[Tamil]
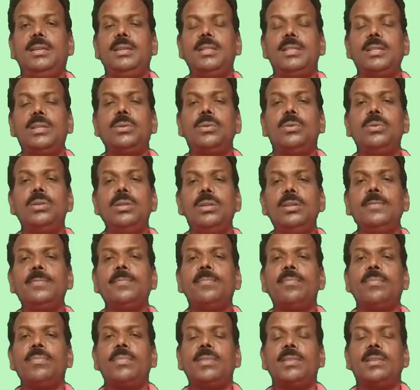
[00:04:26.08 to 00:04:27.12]
எதிர்கொண்டு
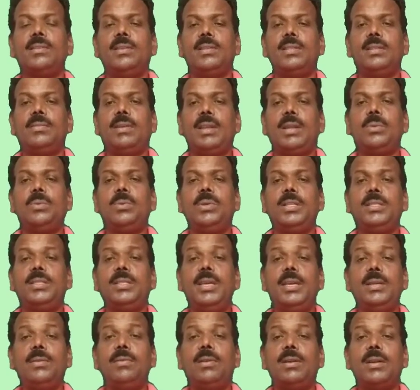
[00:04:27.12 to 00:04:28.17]
அந்த வரக்கூடிய
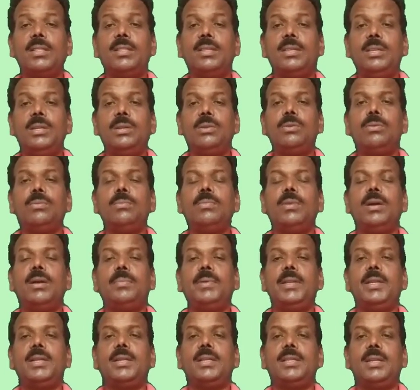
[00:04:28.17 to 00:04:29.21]
தேர்வானது இருக்கும்
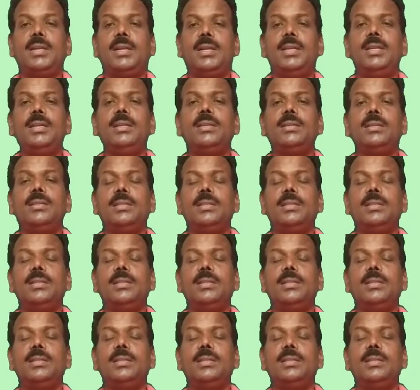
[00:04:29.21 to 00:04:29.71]
அப்படின்றதுனால